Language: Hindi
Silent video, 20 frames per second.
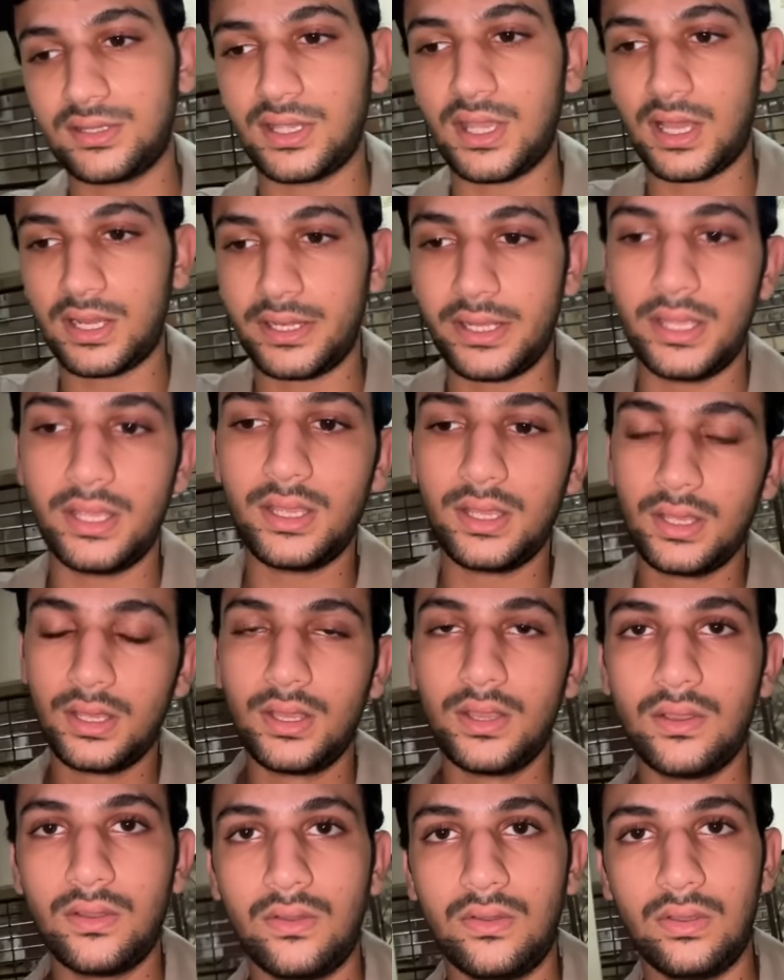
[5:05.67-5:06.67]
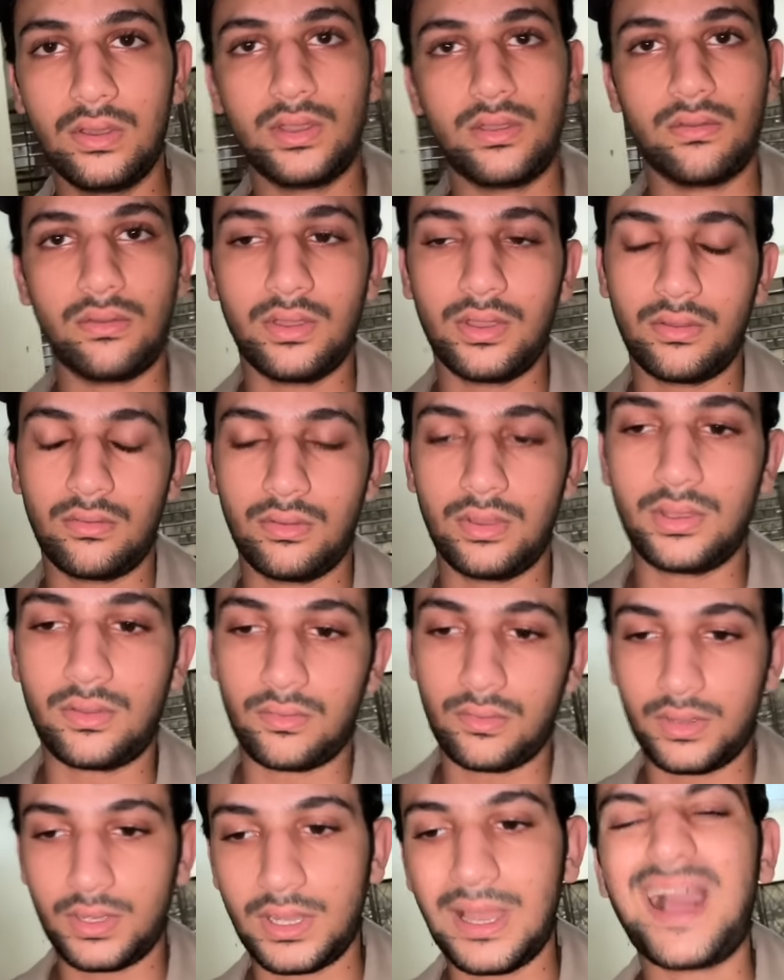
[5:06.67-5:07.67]
तैयारी होए होए होए
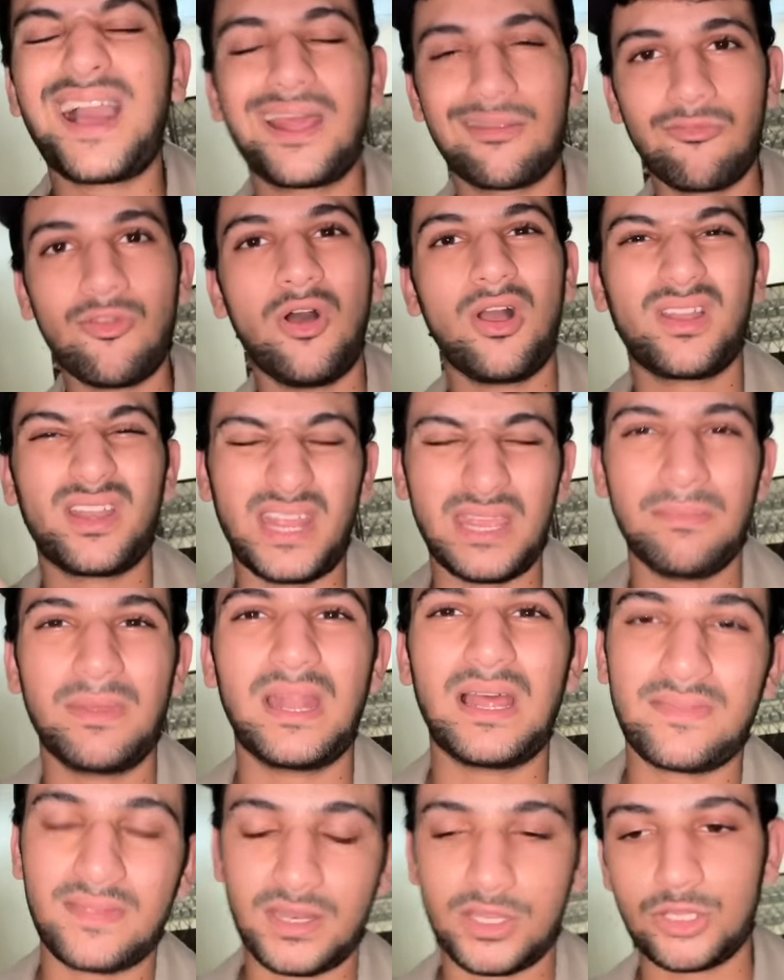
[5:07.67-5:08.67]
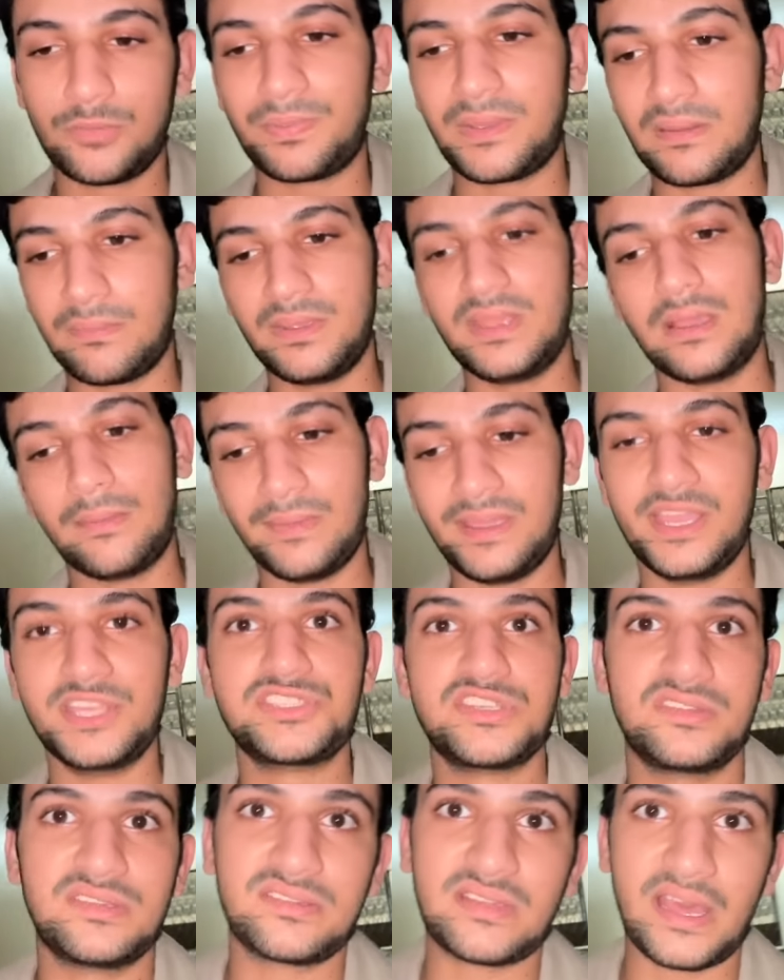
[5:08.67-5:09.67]
होए अगर ब्लॉग नहीं बनाते ना तो फिर भी हमें ये
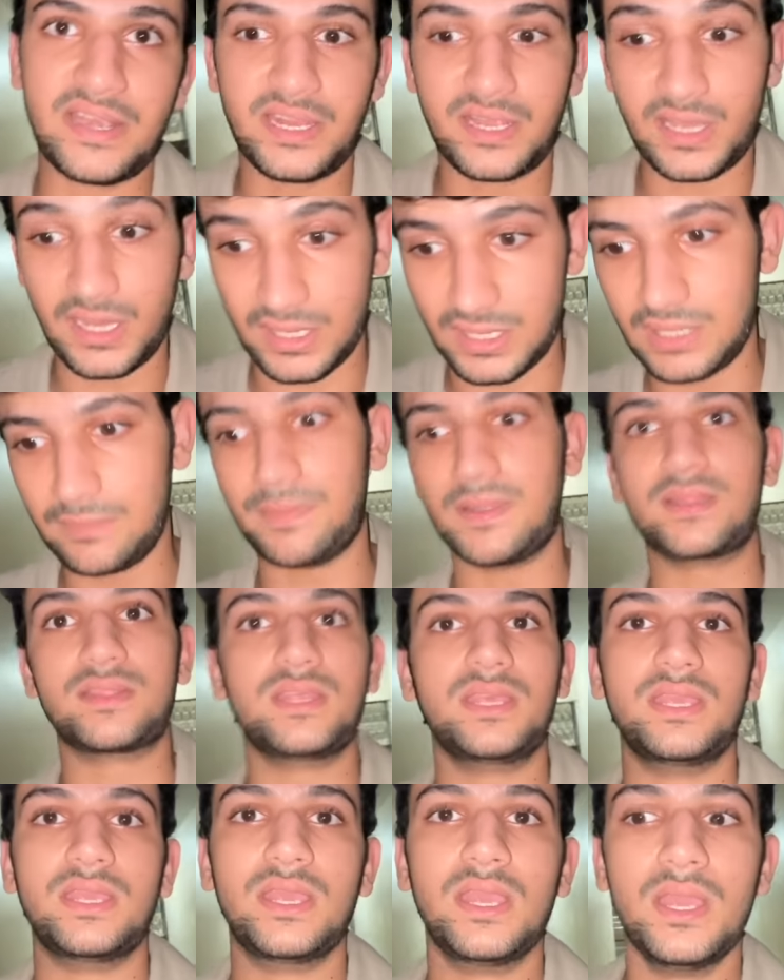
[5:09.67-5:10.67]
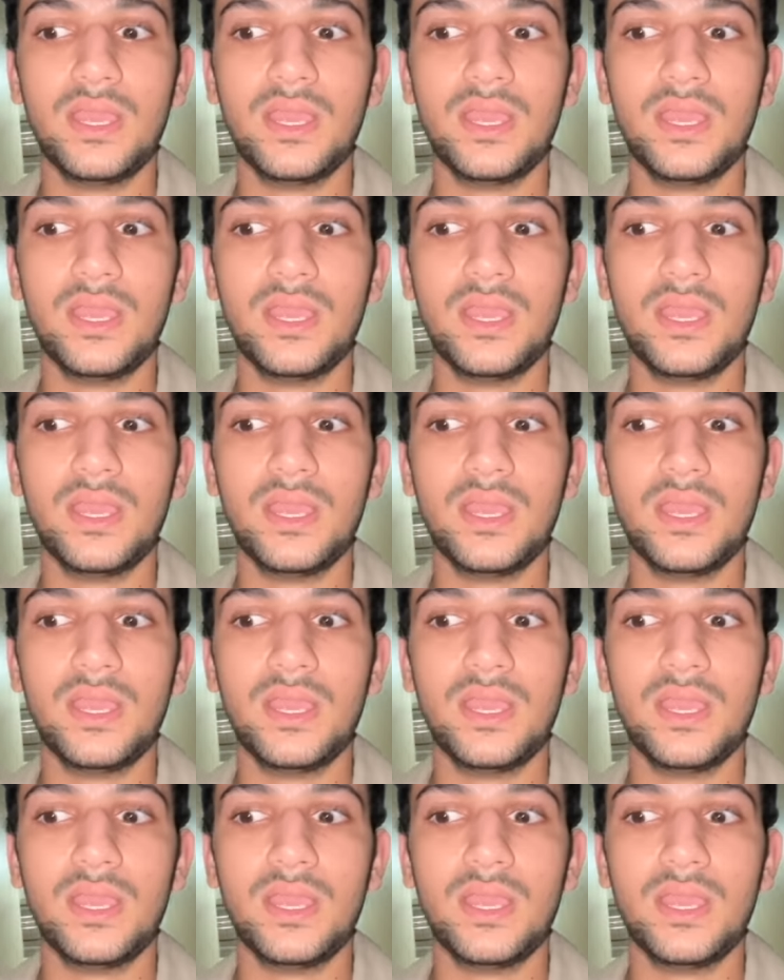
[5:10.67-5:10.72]
चीज़ें सारी करनी पड़ती